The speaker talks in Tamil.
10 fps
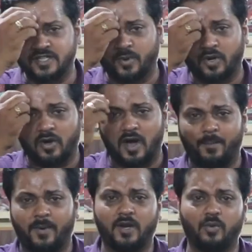சார்ஜ் பண்ணுறோம்
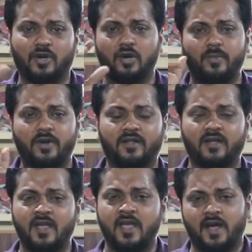அப் அண்ட் டவுன்
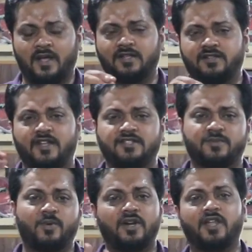கிலோமீட்டருக்கு அந்த
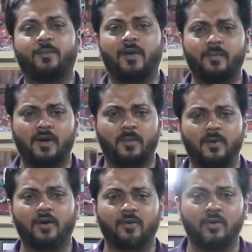சார்ஜஸ் மட்டும் நீங்கள் பே பண்ணுற
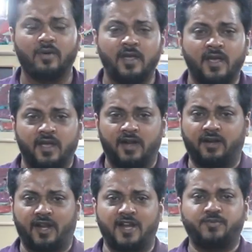மாதிரி இருக்கும்
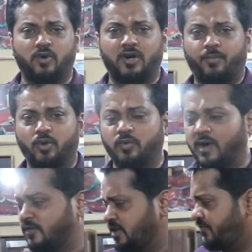ஏன்னா டிரான்ஸ்போர்ட்டில்
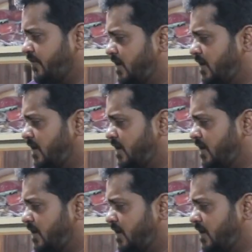பொதுவாக வந்து